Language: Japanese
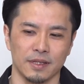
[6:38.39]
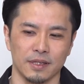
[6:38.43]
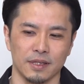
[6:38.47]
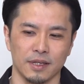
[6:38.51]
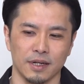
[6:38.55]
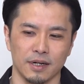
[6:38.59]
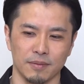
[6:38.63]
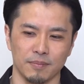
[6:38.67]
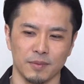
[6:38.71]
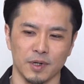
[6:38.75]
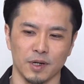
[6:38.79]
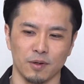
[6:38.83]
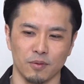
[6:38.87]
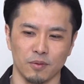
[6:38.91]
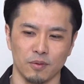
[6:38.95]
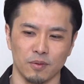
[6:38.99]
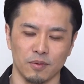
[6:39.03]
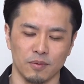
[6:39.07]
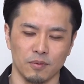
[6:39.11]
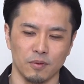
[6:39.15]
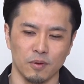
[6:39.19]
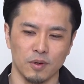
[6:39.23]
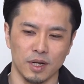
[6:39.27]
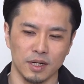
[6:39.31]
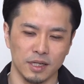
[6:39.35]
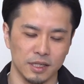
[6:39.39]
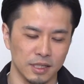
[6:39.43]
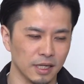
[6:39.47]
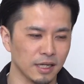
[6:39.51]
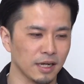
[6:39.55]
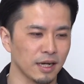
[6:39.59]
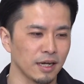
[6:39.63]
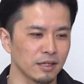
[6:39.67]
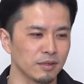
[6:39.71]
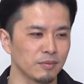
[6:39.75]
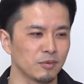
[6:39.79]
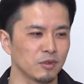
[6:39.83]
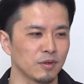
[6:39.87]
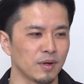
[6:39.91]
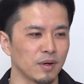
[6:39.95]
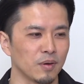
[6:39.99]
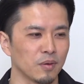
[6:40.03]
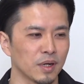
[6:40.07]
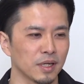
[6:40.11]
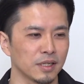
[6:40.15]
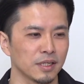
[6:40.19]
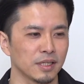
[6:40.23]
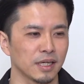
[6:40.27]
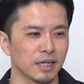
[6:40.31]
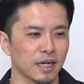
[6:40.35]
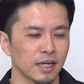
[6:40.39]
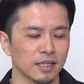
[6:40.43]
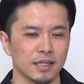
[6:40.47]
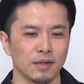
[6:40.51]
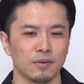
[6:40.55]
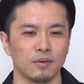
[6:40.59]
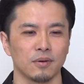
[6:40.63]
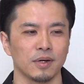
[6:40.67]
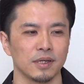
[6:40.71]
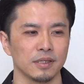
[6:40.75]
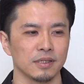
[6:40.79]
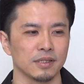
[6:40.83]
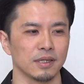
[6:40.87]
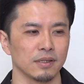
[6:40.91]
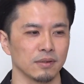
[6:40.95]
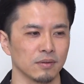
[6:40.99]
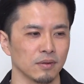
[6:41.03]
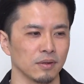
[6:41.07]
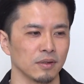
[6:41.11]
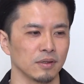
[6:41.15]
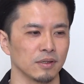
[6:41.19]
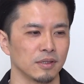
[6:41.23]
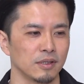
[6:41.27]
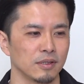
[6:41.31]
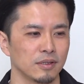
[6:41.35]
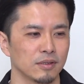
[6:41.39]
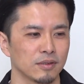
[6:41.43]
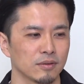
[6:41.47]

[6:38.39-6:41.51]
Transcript: だからまあお金で買えるものはお金で買った方がいいけど